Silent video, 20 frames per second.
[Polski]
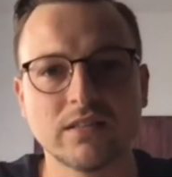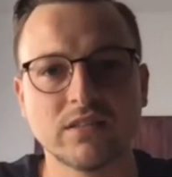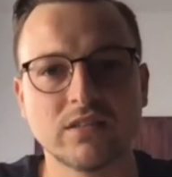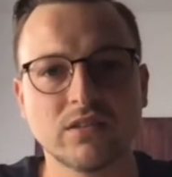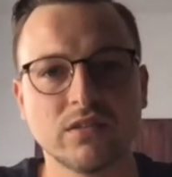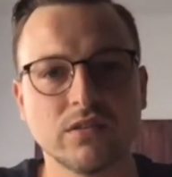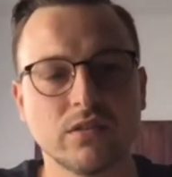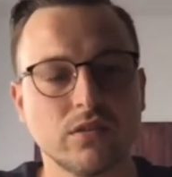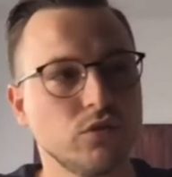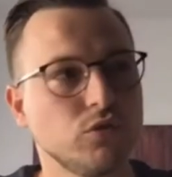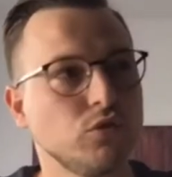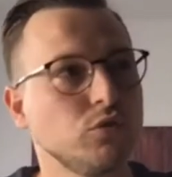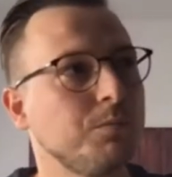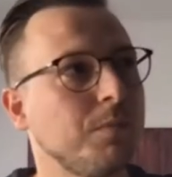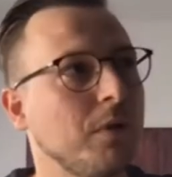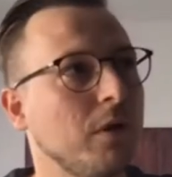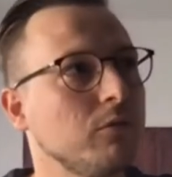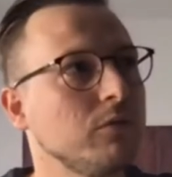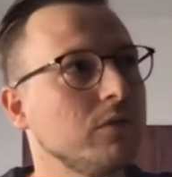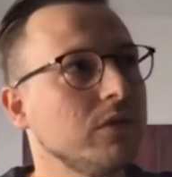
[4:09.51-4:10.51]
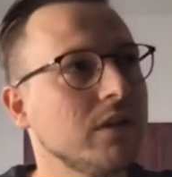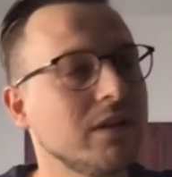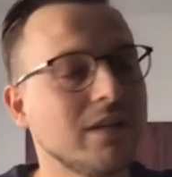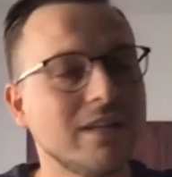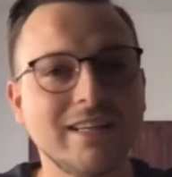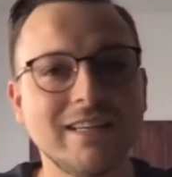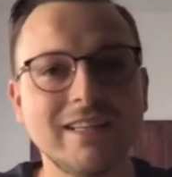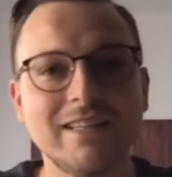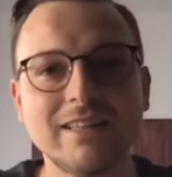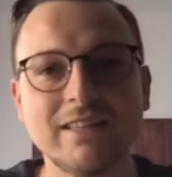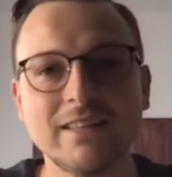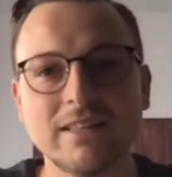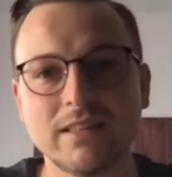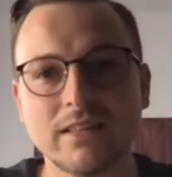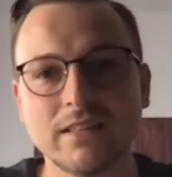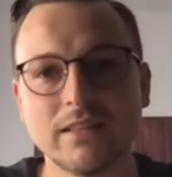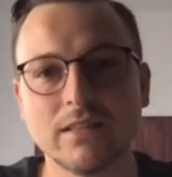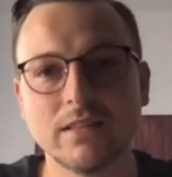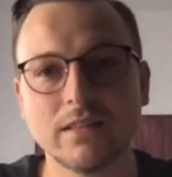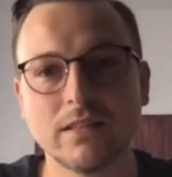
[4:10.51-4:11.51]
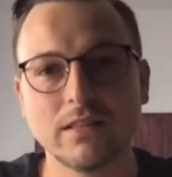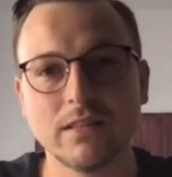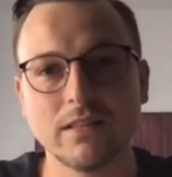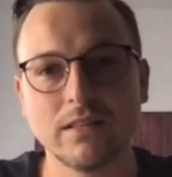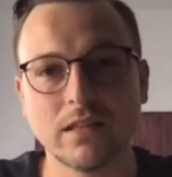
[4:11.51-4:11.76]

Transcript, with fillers: jest zupełnie inny